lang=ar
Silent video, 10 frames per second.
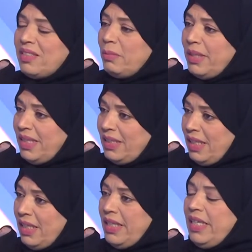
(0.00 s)

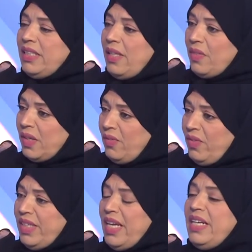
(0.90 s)
مالتنا اللي
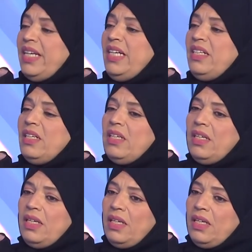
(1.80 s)
التثقيفيه اللي احنا
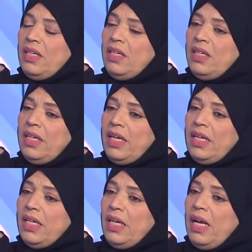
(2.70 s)
آه، تثقيف
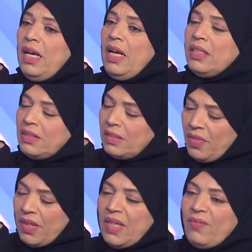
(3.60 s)
اهالي آه، اصحاب الهمم
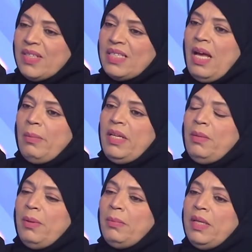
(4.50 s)
تثقيف اصحاب
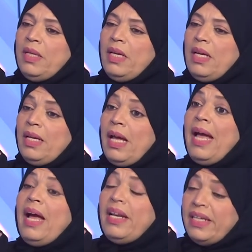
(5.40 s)
الهمم آه،
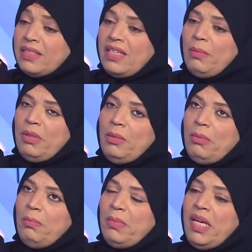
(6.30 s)
اهالي اصحاب
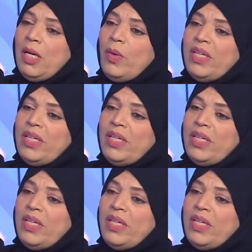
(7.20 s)
الهمم من حوالي